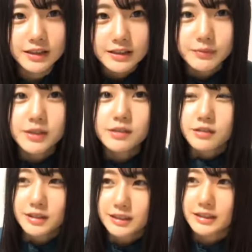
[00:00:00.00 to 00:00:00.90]
始める
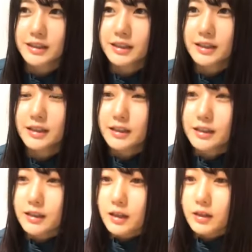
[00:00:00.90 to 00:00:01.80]
のに
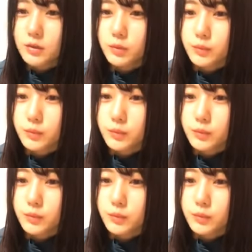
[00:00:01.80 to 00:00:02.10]
あの